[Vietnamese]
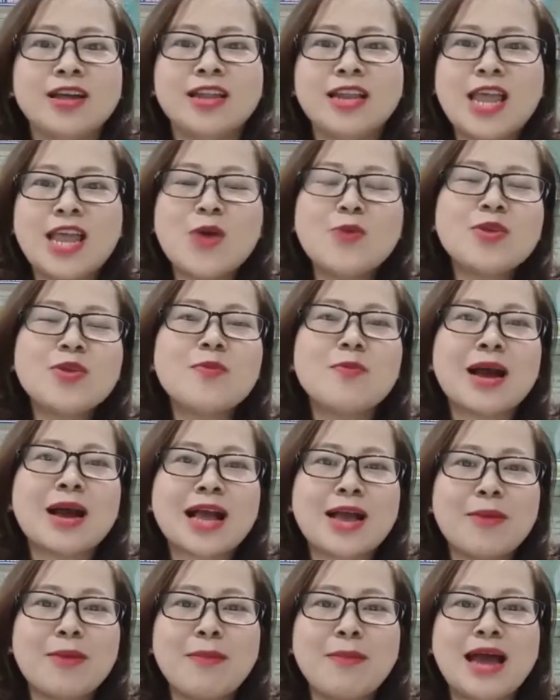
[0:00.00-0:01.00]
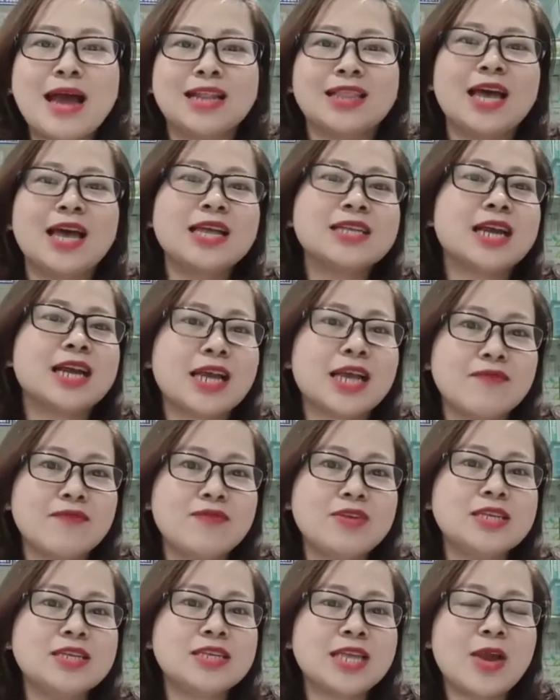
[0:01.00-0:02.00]
nếu như mà các bạn thấy rằng cái
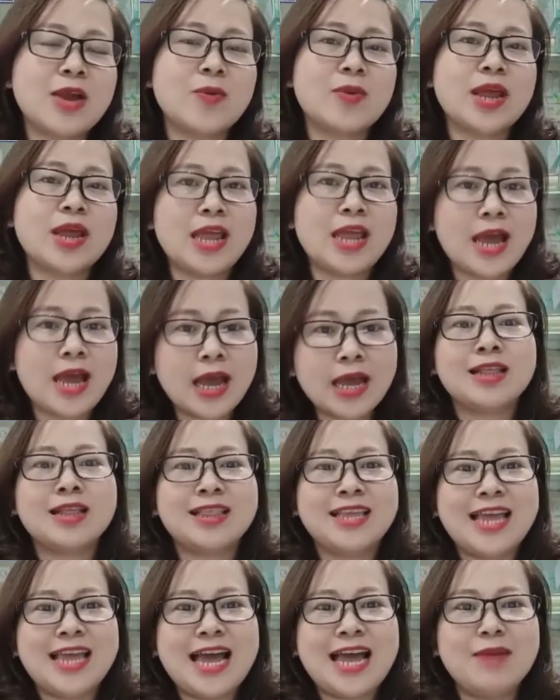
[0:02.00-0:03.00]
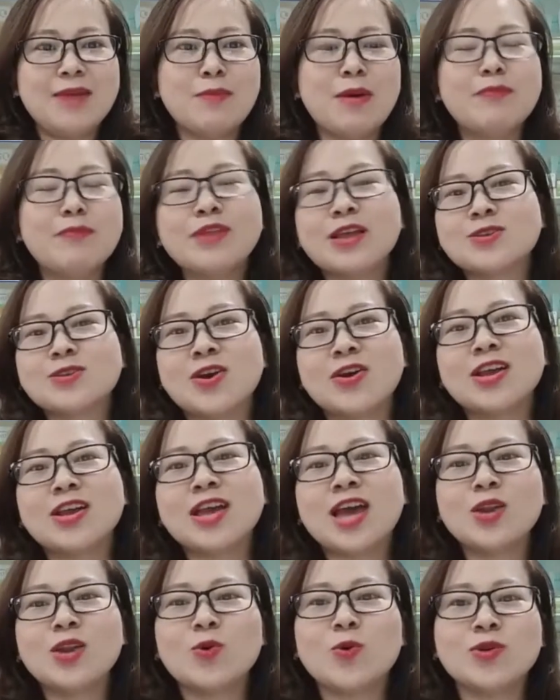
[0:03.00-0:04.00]
video này hay thì hãy bấm theo dõi
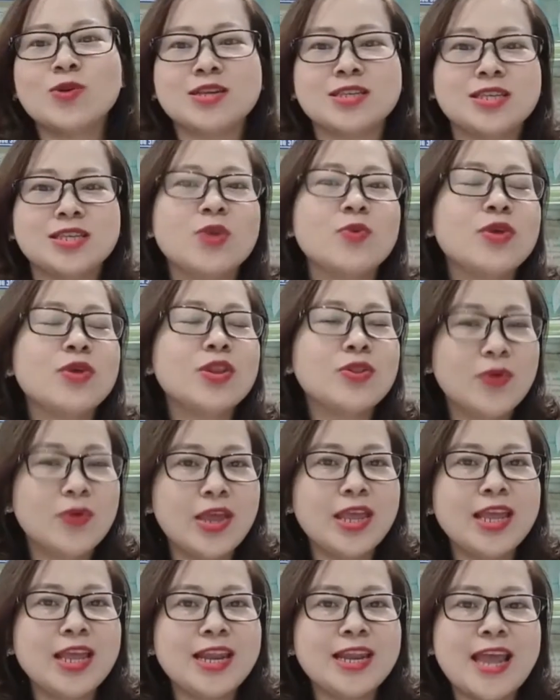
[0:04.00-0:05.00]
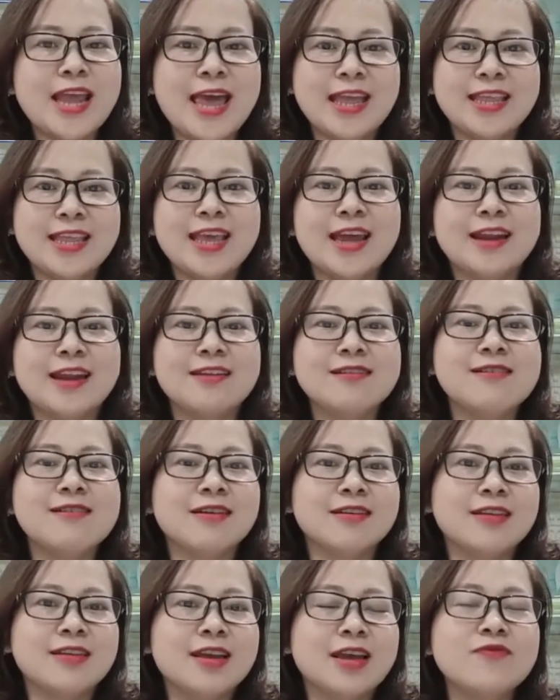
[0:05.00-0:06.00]
kênh của dược sĩ Nguyễn Thúy để nhận
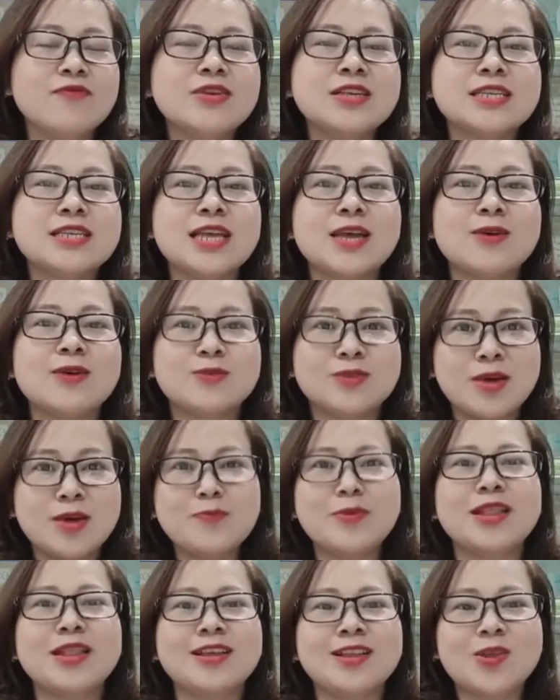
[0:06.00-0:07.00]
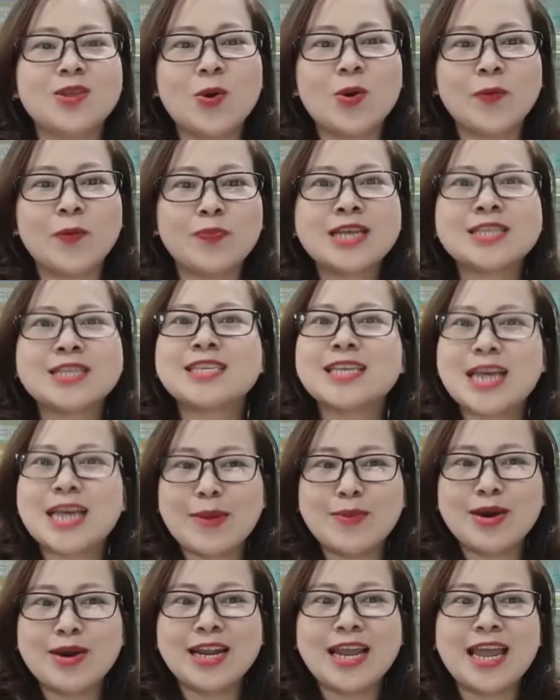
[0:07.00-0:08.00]
được những cái video sớm nhất từ tôi. Xin
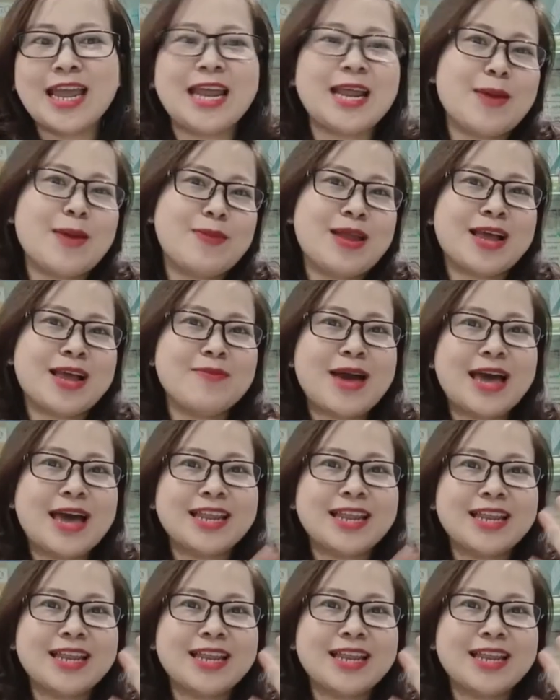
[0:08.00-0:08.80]
cảm ơn, hẹn gặp lại các bạn